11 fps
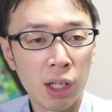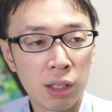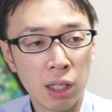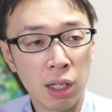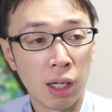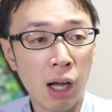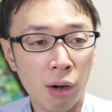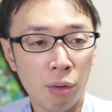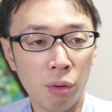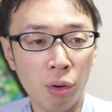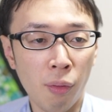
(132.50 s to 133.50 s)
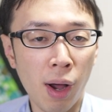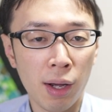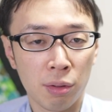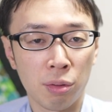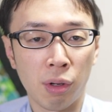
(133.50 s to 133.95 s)
で学校の
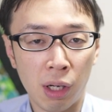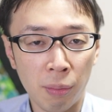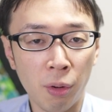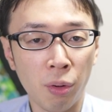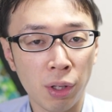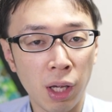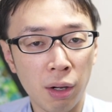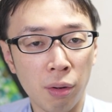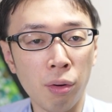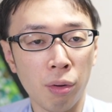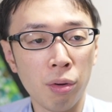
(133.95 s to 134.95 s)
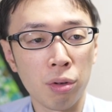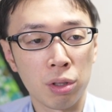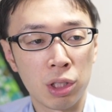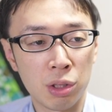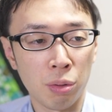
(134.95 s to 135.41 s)
ワークとかでも結構
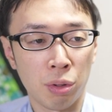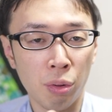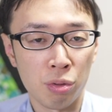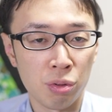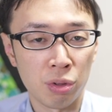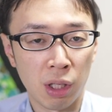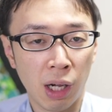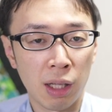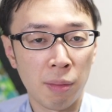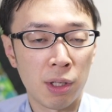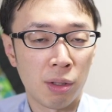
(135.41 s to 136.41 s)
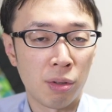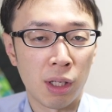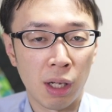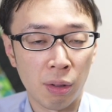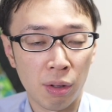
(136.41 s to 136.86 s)
基礎標準って固めてく
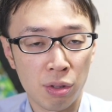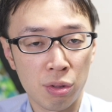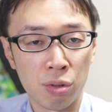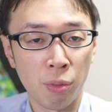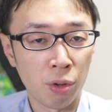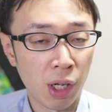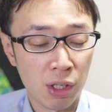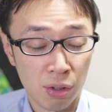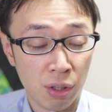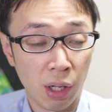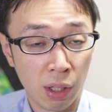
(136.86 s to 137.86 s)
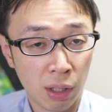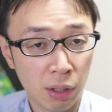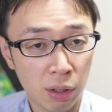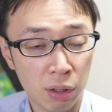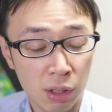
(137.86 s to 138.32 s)
れたりとかする問題集って
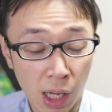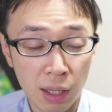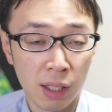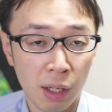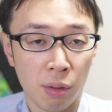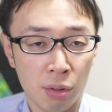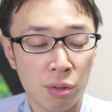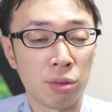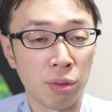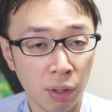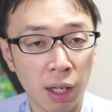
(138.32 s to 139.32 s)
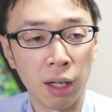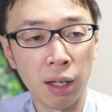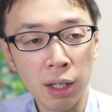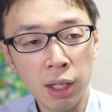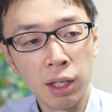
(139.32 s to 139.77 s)
使ってたりとかするの
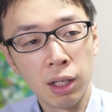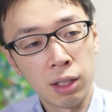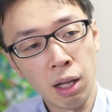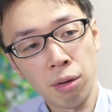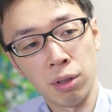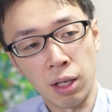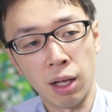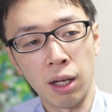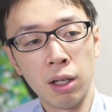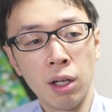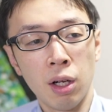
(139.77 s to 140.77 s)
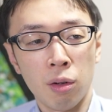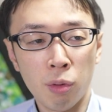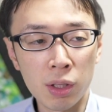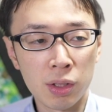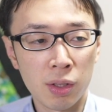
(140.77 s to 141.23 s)
でなのでね
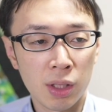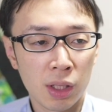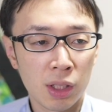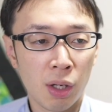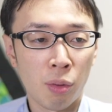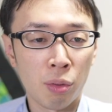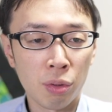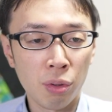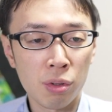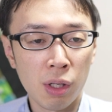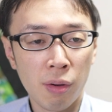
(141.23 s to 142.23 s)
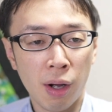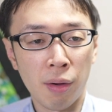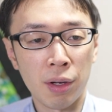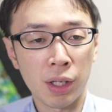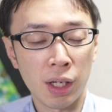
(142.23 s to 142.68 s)
わざわざじゃあこの教材を
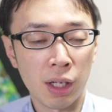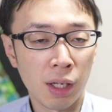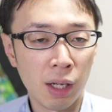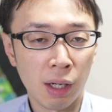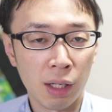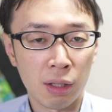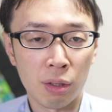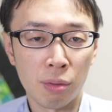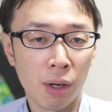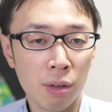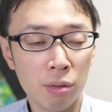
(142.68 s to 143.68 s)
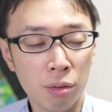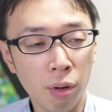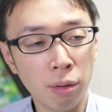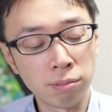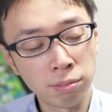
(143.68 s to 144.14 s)
買わなきゃいけないかって言われる
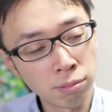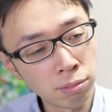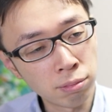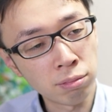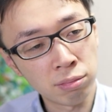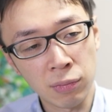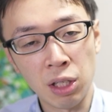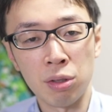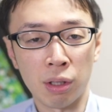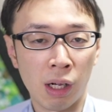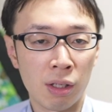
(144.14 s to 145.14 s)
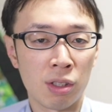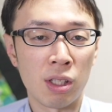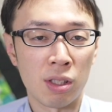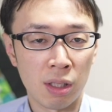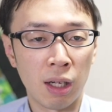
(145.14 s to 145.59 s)
とうーんっていう感じ
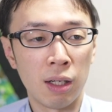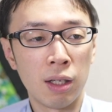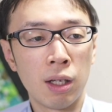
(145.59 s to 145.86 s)
ですね、